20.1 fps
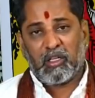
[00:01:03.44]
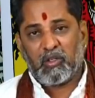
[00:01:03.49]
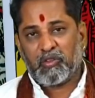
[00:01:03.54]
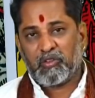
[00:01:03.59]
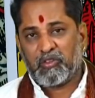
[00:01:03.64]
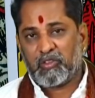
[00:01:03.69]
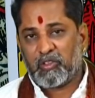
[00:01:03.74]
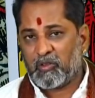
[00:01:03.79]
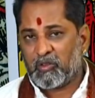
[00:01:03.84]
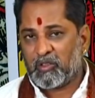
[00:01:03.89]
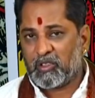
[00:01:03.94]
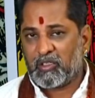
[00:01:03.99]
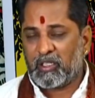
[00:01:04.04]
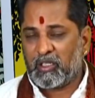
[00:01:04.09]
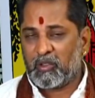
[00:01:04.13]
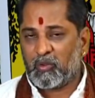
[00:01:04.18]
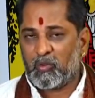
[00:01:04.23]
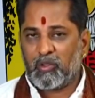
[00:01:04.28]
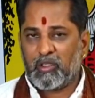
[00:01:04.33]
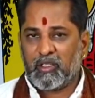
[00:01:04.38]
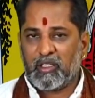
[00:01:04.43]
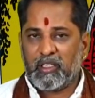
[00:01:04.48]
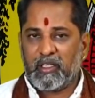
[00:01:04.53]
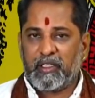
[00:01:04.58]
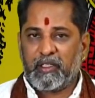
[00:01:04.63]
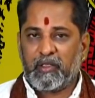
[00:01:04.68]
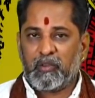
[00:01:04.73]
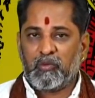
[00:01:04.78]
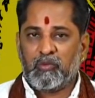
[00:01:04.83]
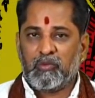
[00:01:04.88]
రాహుకేతులు అనుకూ అనుకూలంగా
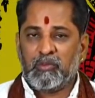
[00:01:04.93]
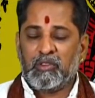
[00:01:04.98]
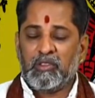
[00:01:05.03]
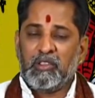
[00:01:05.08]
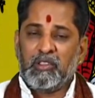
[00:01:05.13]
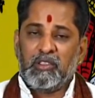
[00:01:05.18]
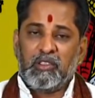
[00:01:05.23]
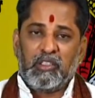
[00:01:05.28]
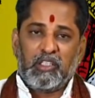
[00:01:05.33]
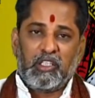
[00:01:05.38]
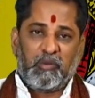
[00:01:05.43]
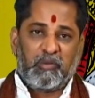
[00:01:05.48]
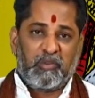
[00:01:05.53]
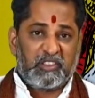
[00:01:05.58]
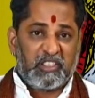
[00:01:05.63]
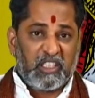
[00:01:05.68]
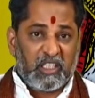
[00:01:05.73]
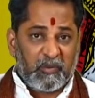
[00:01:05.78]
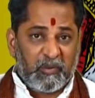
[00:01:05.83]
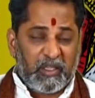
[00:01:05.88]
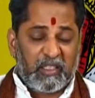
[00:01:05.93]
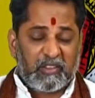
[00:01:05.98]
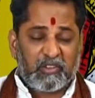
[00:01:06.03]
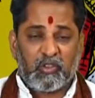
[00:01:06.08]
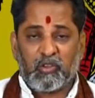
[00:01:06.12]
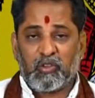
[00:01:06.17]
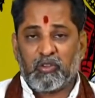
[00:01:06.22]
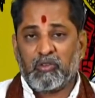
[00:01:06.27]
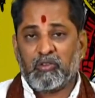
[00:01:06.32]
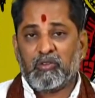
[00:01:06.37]
లేరు ఇప్పుడు
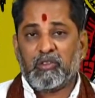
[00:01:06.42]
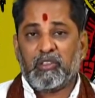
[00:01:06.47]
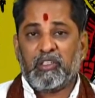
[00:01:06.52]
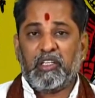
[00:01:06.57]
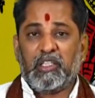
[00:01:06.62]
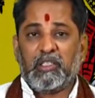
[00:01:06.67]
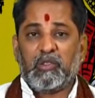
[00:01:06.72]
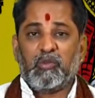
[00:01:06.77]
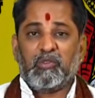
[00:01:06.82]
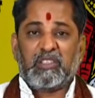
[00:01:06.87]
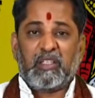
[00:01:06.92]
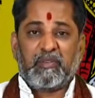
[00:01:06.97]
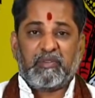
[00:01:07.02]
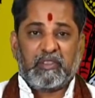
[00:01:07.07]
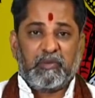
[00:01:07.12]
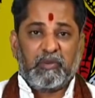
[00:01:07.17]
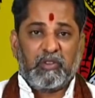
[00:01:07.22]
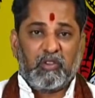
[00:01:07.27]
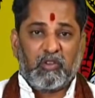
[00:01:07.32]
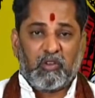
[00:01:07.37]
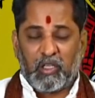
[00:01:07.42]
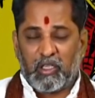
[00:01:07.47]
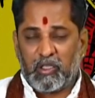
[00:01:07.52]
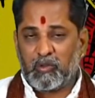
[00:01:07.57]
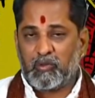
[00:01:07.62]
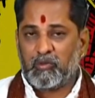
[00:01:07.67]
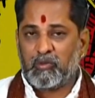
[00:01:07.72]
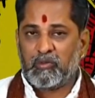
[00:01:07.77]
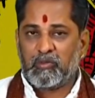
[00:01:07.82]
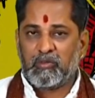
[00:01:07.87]
జన్మరాశిలో కేతు సప్తమంలో
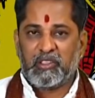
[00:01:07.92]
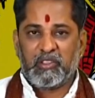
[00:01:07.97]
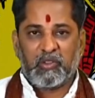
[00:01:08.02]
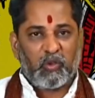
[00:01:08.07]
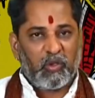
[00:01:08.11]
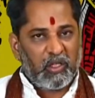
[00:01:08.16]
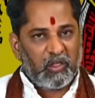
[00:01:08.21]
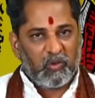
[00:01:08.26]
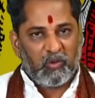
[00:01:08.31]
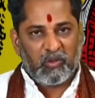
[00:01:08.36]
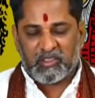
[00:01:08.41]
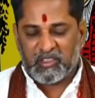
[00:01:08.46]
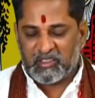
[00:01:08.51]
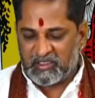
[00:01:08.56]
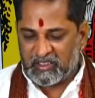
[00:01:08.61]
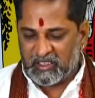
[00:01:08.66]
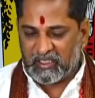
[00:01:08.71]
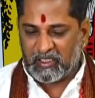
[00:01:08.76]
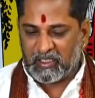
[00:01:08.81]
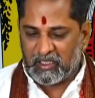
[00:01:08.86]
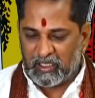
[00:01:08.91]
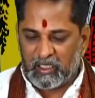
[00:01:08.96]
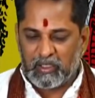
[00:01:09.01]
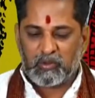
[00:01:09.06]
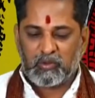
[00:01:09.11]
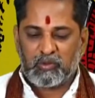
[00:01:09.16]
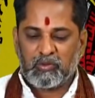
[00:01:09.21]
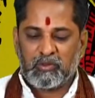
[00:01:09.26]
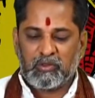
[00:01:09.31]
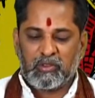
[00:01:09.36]
రాహు ఇది కూడా అనుకూల సంచారం
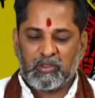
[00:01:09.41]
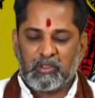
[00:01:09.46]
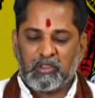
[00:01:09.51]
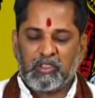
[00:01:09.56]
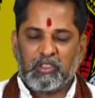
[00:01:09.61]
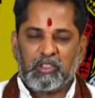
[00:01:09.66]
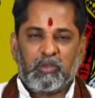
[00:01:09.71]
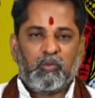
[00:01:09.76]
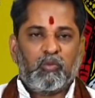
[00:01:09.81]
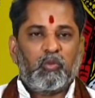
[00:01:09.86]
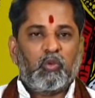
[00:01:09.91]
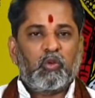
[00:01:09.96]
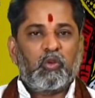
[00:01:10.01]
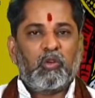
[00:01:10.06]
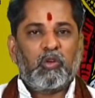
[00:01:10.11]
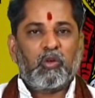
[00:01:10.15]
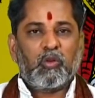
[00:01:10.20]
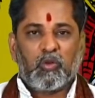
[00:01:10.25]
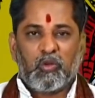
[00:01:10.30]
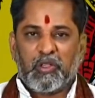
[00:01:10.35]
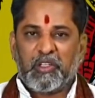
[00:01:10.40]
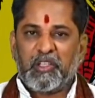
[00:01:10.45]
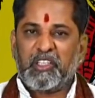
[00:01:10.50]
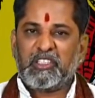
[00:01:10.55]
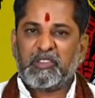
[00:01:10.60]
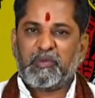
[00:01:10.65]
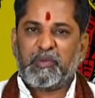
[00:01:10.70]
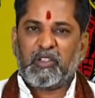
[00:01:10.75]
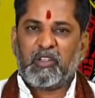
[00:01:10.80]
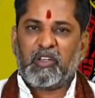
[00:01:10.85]
కాదు మూడులో గురుడు
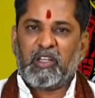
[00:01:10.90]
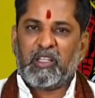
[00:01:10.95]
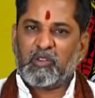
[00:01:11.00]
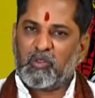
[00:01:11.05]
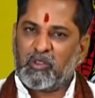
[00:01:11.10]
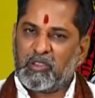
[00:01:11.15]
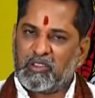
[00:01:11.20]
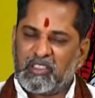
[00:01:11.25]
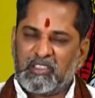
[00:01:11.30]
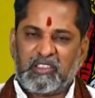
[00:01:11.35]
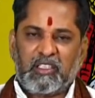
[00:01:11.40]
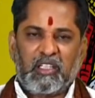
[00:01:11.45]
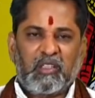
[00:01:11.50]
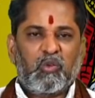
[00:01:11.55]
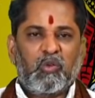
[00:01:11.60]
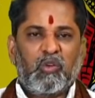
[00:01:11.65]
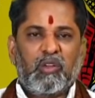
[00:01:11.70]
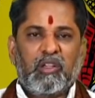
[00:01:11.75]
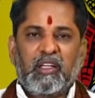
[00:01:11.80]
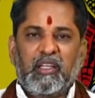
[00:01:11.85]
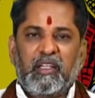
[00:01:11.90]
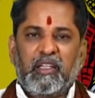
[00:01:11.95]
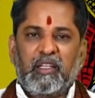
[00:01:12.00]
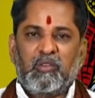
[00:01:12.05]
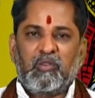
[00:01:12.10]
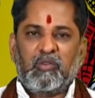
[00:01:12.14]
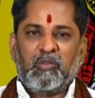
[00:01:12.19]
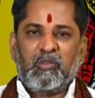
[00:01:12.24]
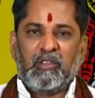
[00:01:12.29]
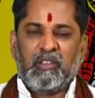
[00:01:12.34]
నీచిపట్టున్నాడు అది కూడా సంధ్యా అనుకూలంగా
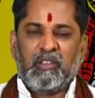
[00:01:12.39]
లేదు